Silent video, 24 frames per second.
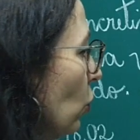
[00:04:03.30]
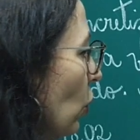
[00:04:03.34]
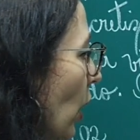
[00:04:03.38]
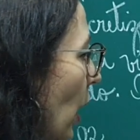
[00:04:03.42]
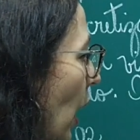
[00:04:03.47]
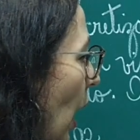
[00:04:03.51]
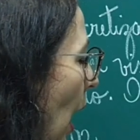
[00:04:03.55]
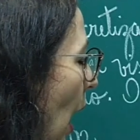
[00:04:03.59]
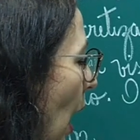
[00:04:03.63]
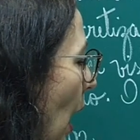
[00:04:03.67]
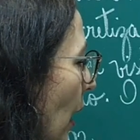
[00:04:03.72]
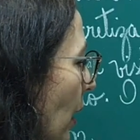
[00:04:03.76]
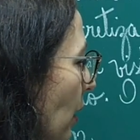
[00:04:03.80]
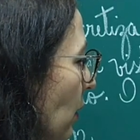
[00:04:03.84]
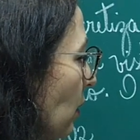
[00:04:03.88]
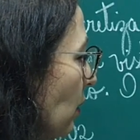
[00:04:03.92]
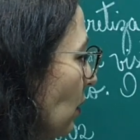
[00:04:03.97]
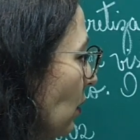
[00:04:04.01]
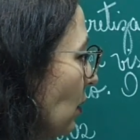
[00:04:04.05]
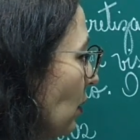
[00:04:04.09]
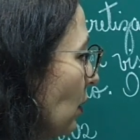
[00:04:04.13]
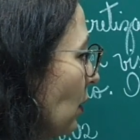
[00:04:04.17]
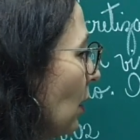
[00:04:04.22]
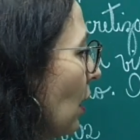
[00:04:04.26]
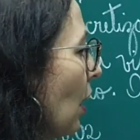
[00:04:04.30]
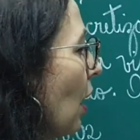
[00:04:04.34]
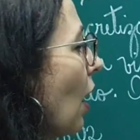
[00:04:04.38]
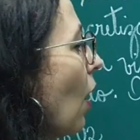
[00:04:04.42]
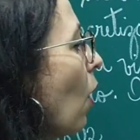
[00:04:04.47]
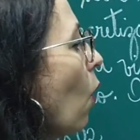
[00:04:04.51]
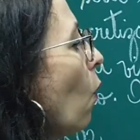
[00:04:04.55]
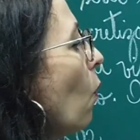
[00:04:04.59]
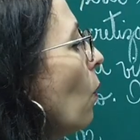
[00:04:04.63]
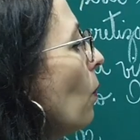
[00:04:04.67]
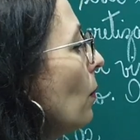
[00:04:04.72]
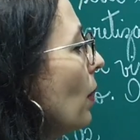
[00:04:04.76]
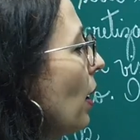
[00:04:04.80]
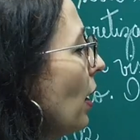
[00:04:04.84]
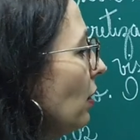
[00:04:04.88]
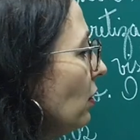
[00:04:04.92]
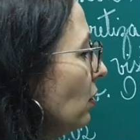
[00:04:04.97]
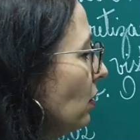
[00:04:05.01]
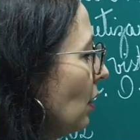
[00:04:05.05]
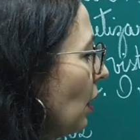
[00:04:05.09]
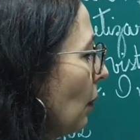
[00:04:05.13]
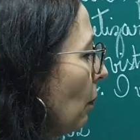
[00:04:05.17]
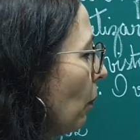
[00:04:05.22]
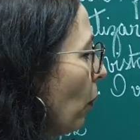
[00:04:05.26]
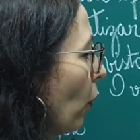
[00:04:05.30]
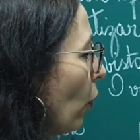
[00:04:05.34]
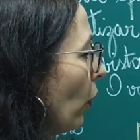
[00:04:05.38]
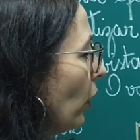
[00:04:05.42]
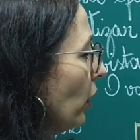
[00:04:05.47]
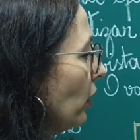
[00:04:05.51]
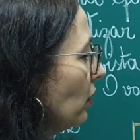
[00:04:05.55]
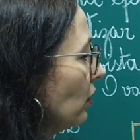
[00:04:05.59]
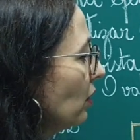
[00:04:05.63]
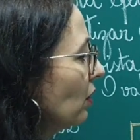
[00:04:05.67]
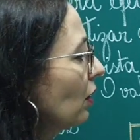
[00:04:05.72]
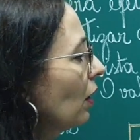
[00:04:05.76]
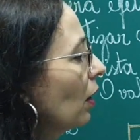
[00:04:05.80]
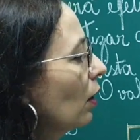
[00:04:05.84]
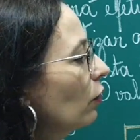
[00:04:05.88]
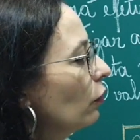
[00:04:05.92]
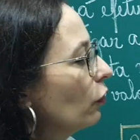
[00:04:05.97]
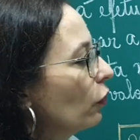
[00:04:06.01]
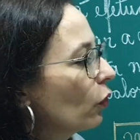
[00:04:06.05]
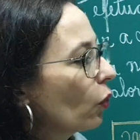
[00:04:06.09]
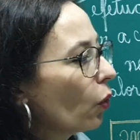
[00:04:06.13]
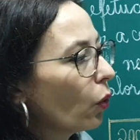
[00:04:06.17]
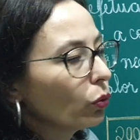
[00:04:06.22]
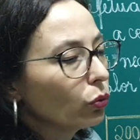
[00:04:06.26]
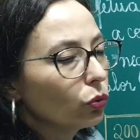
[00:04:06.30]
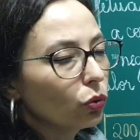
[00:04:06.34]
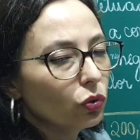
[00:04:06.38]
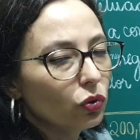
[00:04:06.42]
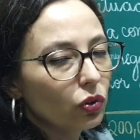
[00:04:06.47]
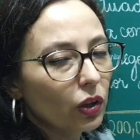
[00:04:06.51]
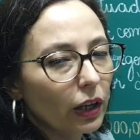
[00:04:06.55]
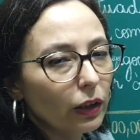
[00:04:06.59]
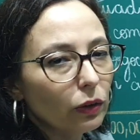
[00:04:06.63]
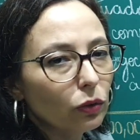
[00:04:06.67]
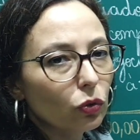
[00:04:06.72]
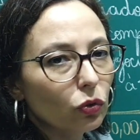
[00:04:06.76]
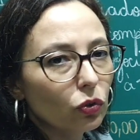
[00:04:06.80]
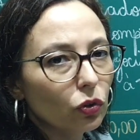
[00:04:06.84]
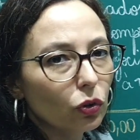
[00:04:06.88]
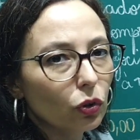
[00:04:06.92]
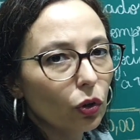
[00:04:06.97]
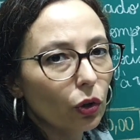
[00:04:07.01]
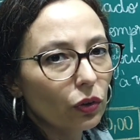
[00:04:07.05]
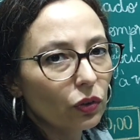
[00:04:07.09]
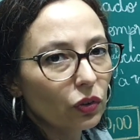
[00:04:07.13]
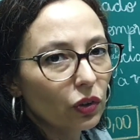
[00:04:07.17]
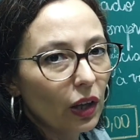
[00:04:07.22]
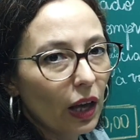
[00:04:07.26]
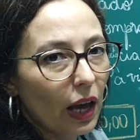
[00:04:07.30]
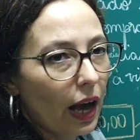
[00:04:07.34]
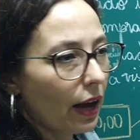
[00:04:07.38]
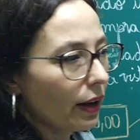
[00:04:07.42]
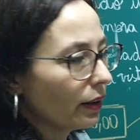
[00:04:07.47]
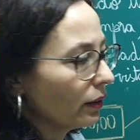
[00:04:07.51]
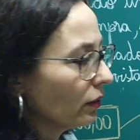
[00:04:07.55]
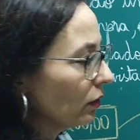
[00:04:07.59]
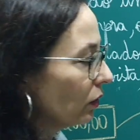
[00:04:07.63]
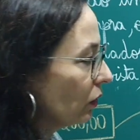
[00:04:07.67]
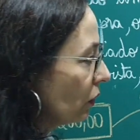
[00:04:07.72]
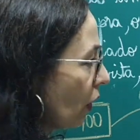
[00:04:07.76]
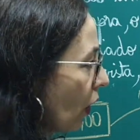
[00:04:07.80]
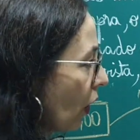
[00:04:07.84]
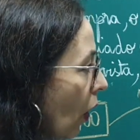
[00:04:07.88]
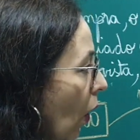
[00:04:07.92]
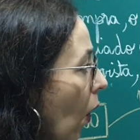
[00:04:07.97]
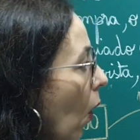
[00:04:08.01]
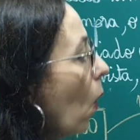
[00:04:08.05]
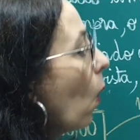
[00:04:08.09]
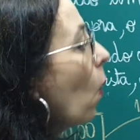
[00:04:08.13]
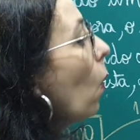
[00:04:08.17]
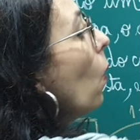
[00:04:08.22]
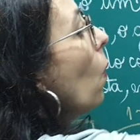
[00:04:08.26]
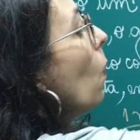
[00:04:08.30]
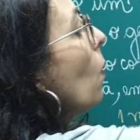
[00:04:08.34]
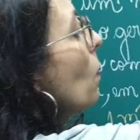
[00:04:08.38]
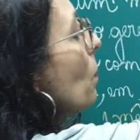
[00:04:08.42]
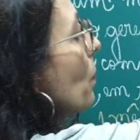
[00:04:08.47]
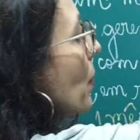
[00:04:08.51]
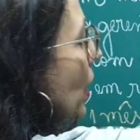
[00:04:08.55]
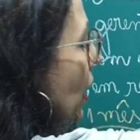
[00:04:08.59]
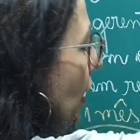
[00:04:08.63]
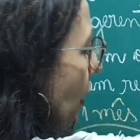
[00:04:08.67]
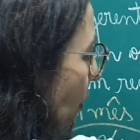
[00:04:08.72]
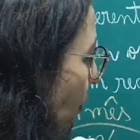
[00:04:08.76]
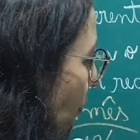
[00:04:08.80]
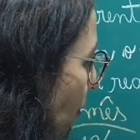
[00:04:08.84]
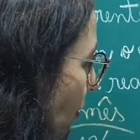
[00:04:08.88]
reais, um mês depois ficou 202 reais. Um mês